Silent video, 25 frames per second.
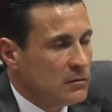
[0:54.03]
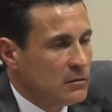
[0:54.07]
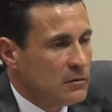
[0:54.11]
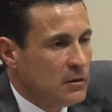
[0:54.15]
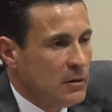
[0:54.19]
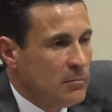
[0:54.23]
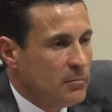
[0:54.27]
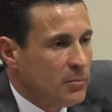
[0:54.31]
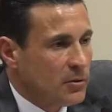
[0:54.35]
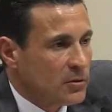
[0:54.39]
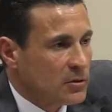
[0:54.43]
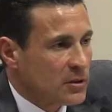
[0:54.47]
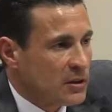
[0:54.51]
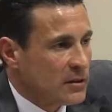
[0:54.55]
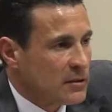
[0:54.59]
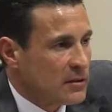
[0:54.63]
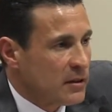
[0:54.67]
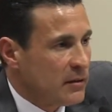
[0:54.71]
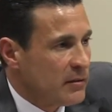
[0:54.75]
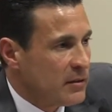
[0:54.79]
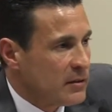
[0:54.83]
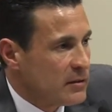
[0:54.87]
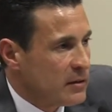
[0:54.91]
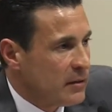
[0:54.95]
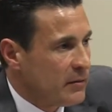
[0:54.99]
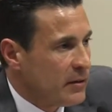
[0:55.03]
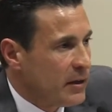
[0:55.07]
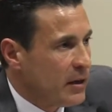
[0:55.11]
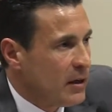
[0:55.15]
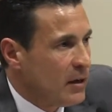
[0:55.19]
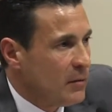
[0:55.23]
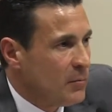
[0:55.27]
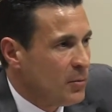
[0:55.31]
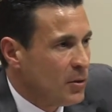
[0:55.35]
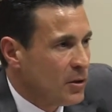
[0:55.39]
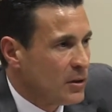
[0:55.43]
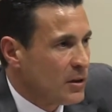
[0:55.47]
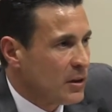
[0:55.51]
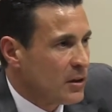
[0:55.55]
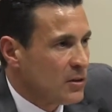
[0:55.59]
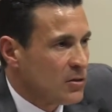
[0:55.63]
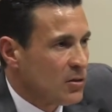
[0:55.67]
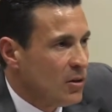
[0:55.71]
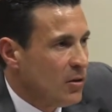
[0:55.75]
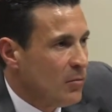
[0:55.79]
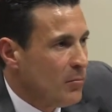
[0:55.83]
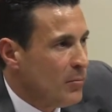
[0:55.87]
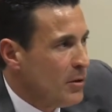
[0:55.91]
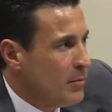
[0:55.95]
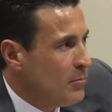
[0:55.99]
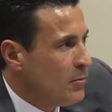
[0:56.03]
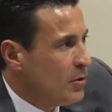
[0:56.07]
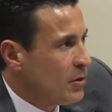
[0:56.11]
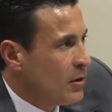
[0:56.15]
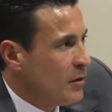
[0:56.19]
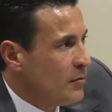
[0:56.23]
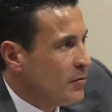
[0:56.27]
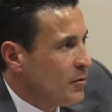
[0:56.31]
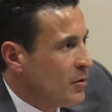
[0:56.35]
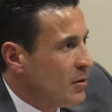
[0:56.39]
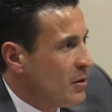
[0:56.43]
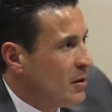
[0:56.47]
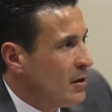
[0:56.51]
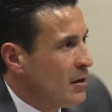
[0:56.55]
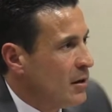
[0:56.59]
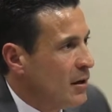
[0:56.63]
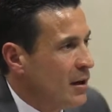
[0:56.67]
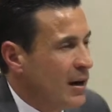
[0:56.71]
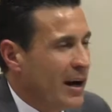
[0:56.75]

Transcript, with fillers: tipos que estaban esta mañana en la puerta, que son los mismos que fueron